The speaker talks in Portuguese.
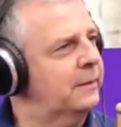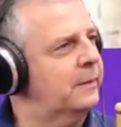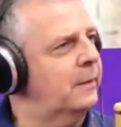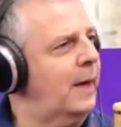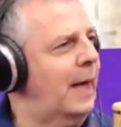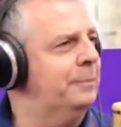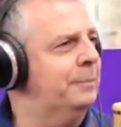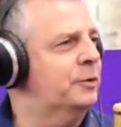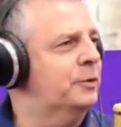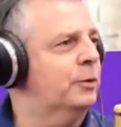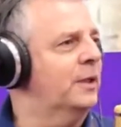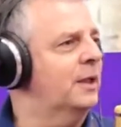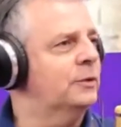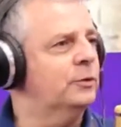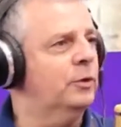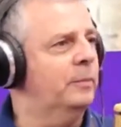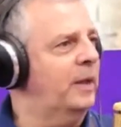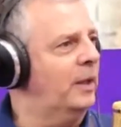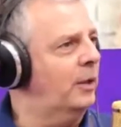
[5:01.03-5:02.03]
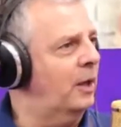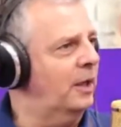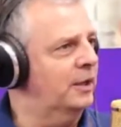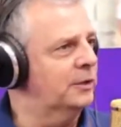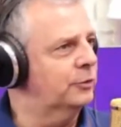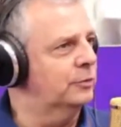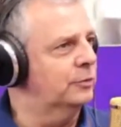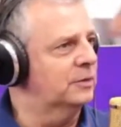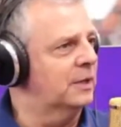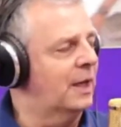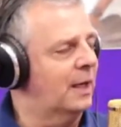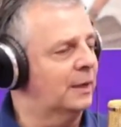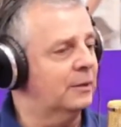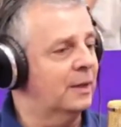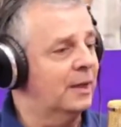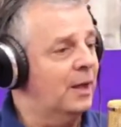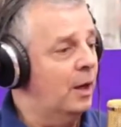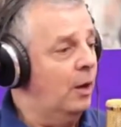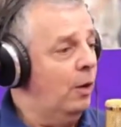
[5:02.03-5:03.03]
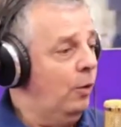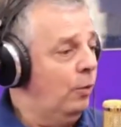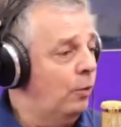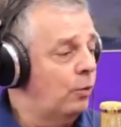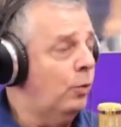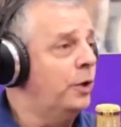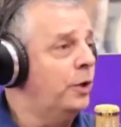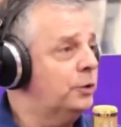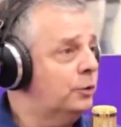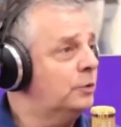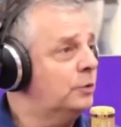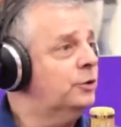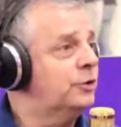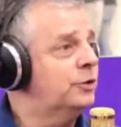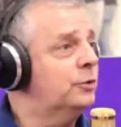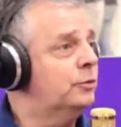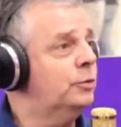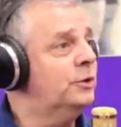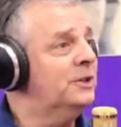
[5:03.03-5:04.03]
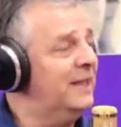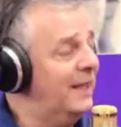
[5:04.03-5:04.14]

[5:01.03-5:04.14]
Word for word: capturando o melhor resultado. O corretor de seguros